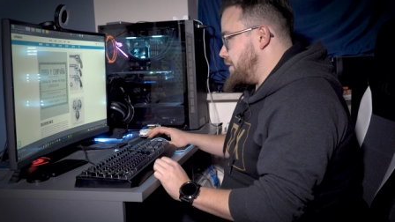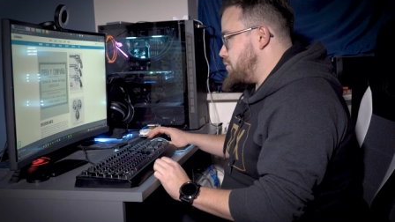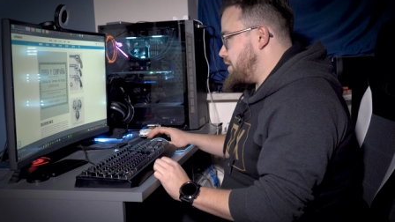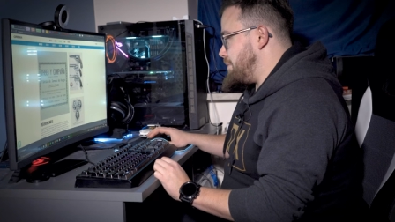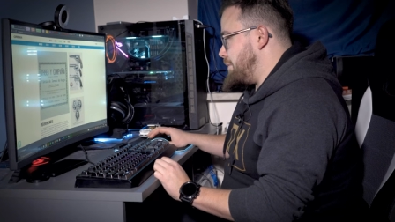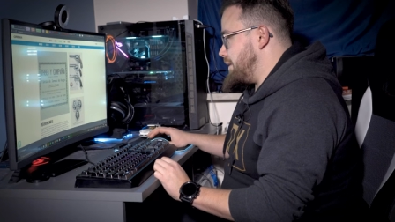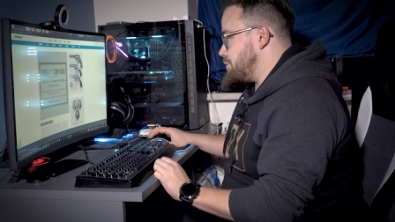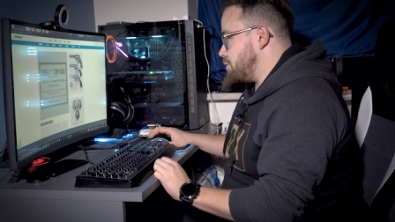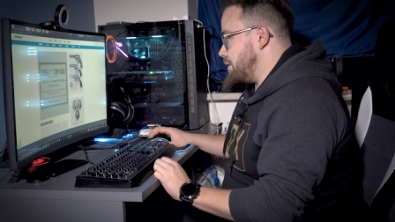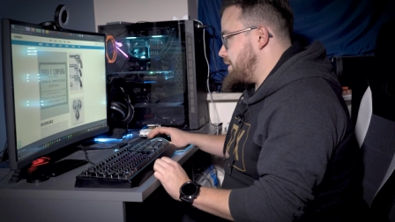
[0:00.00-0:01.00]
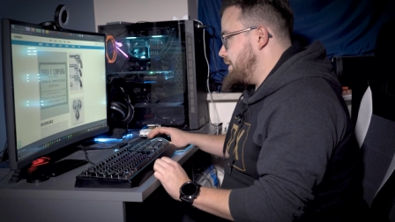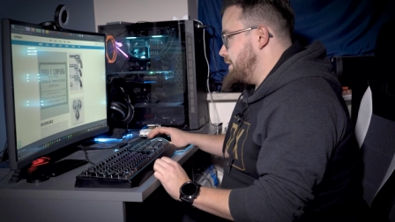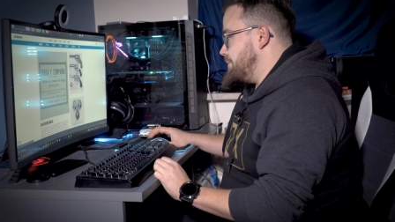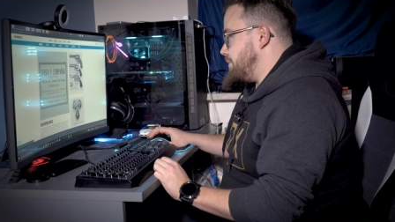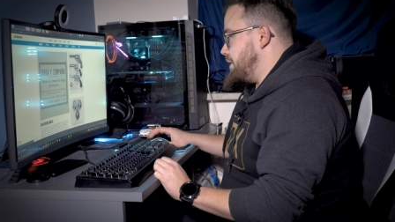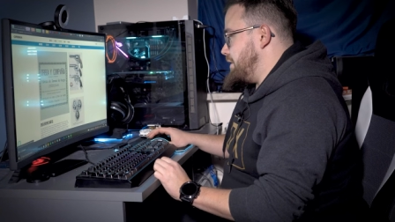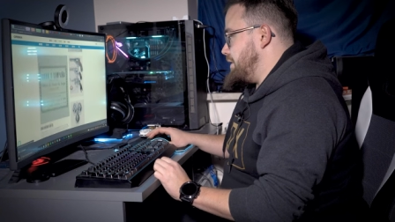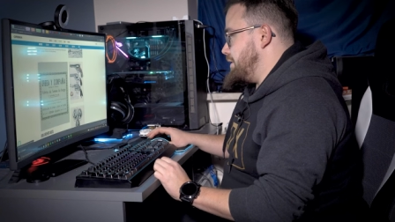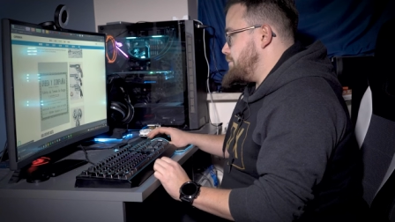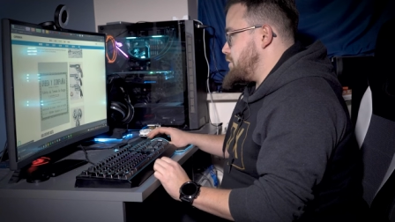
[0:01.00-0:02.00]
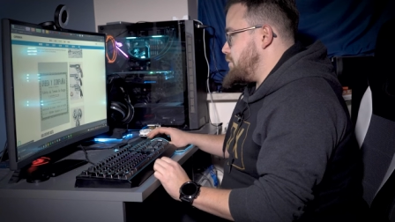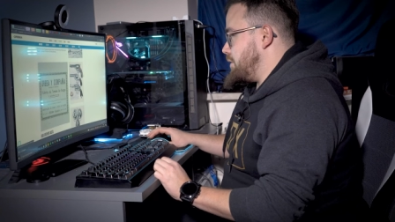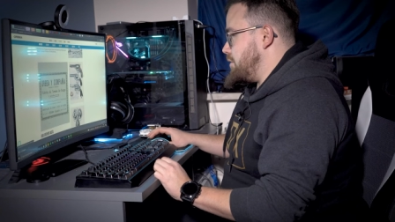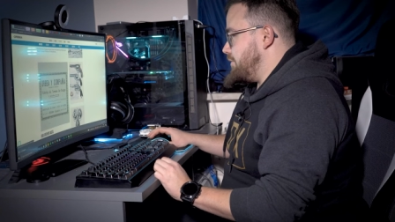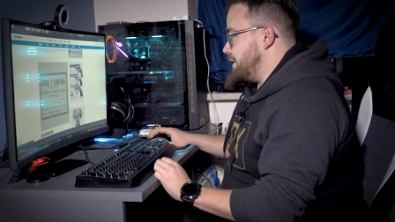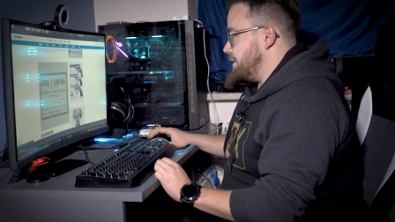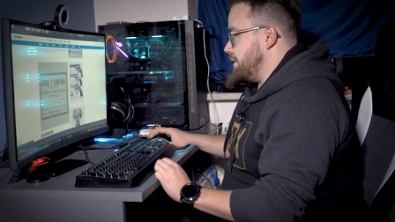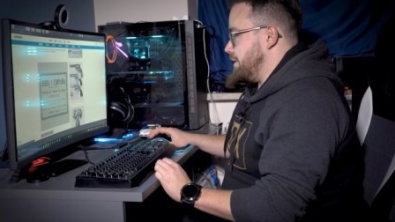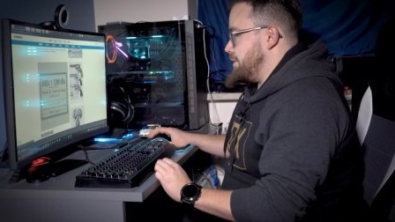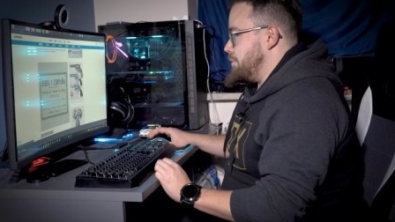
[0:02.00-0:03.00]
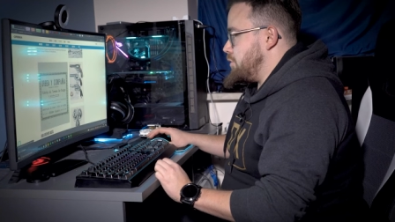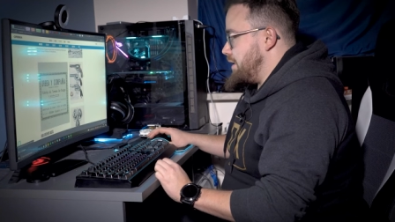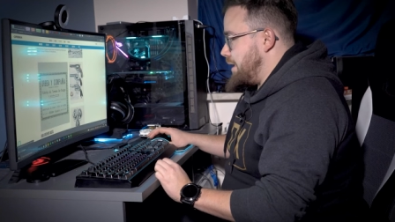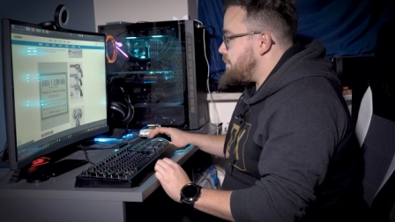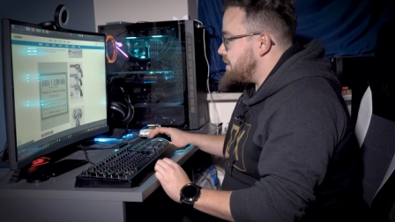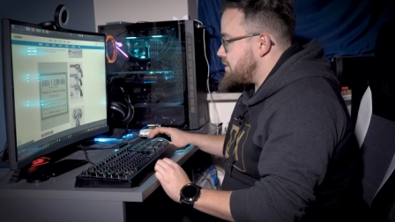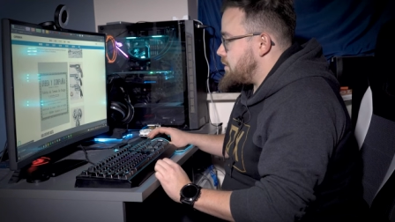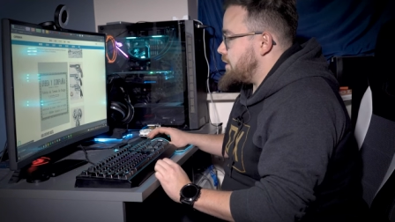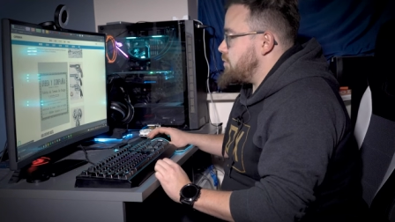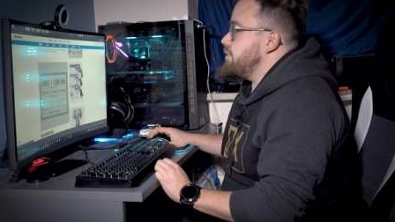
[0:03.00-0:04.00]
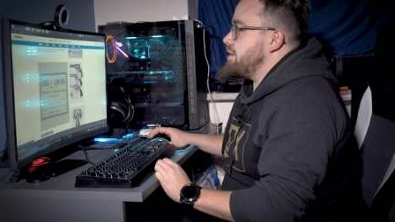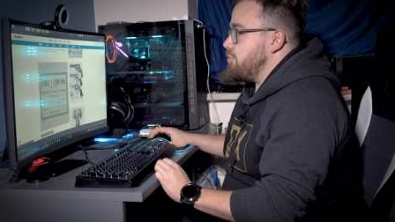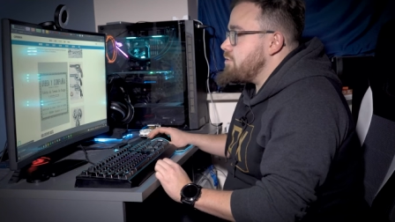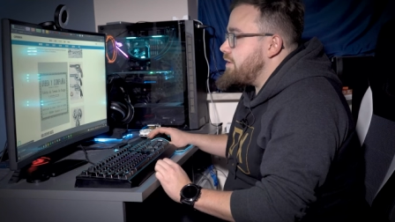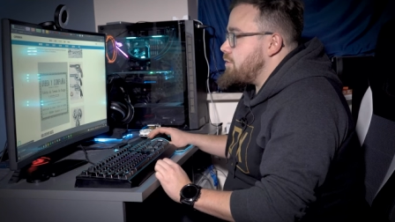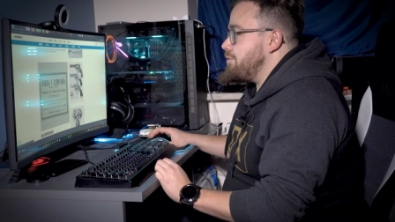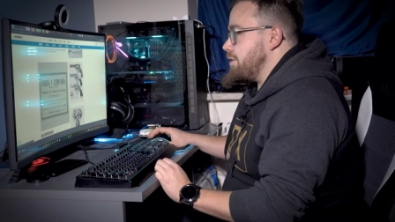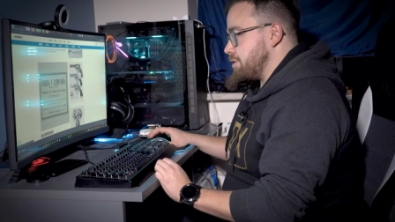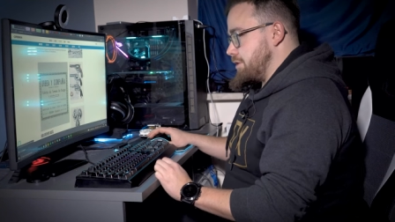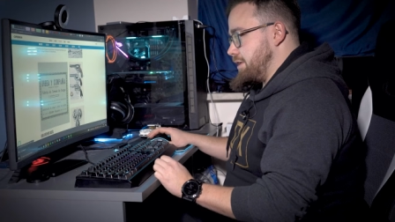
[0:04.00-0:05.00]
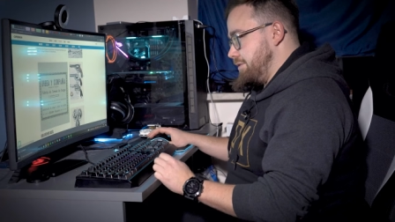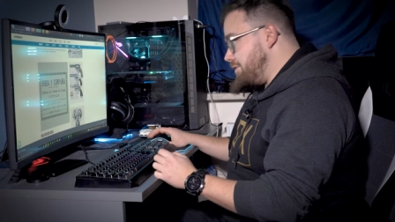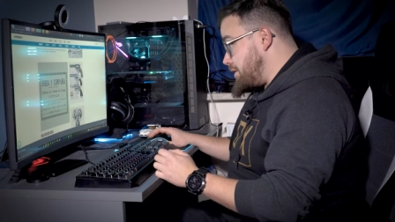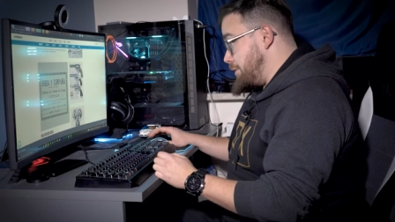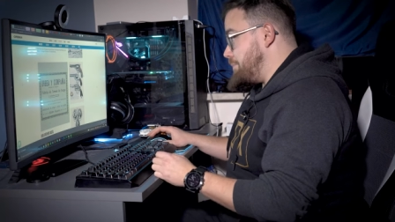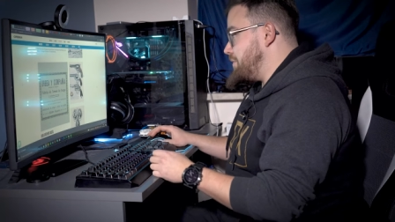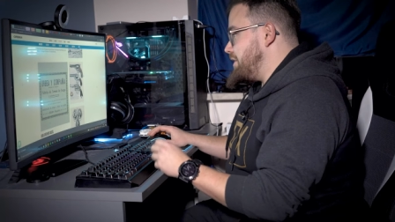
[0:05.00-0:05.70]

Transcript: Tutaj mamy na przykład e, przykładowe e, modele pistoletów, rewolwerów właśnie tej firmy.